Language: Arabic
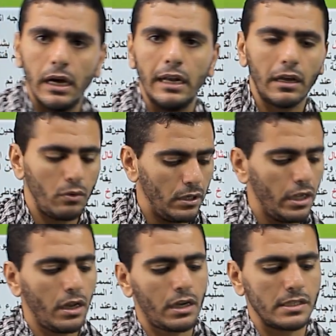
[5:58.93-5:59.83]
قال لك
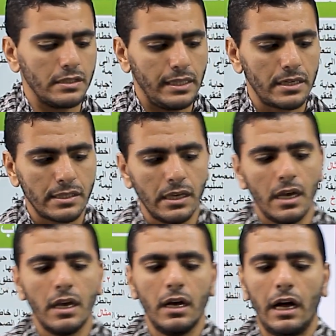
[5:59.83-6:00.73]
والله لخص الدرس
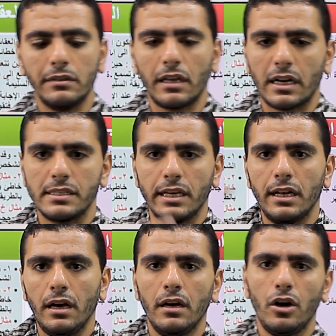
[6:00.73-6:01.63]
حضر
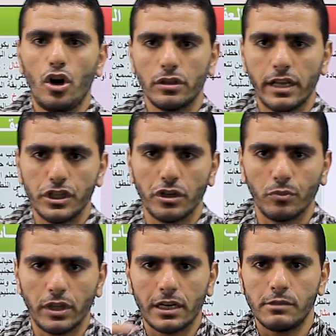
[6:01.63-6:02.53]
اسئله اقعد ناقش
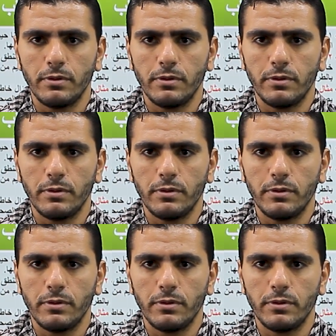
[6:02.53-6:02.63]
المدرس